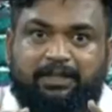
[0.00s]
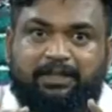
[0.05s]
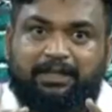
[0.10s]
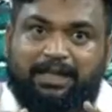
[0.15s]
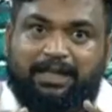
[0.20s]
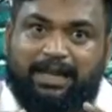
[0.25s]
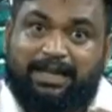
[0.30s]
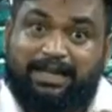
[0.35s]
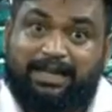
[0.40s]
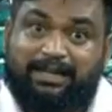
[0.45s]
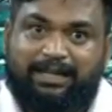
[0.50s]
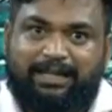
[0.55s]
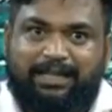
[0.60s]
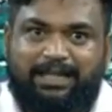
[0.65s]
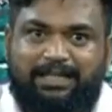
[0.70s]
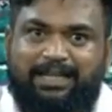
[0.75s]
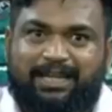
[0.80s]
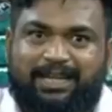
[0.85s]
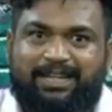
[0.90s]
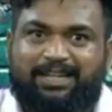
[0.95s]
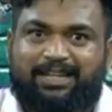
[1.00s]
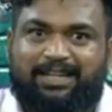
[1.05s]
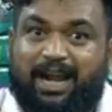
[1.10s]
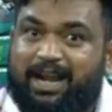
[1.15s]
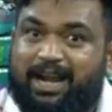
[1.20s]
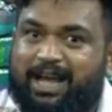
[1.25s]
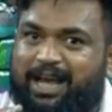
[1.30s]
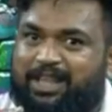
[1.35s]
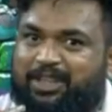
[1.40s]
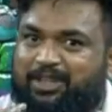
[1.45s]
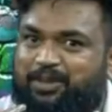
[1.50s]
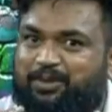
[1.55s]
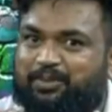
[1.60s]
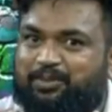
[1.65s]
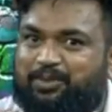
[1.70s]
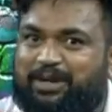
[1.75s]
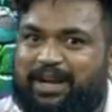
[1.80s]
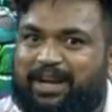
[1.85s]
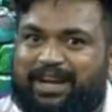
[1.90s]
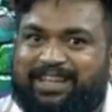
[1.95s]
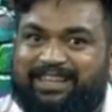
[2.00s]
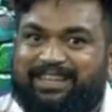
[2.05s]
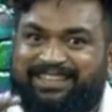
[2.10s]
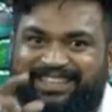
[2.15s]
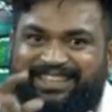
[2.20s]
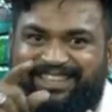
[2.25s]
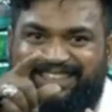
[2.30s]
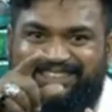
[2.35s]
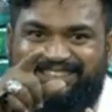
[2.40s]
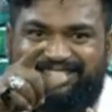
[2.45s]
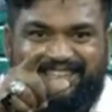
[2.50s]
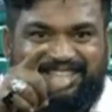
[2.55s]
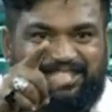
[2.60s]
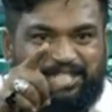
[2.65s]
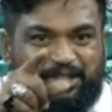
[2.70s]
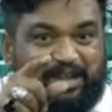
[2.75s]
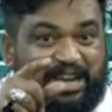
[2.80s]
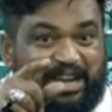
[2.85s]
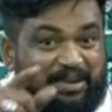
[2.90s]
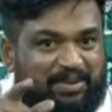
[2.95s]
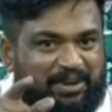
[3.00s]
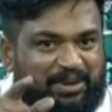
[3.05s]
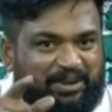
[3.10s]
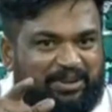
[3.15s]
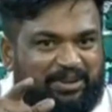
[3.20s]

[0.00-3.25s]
பத்தி நிறைய டீடைல்ஸ் எங்கிட்ட இருக்கு ஆனா அதுக்கு முன்னாடி இந்த டீடைல்ஸ் தெரிஞ்சுக்கனா நீங்க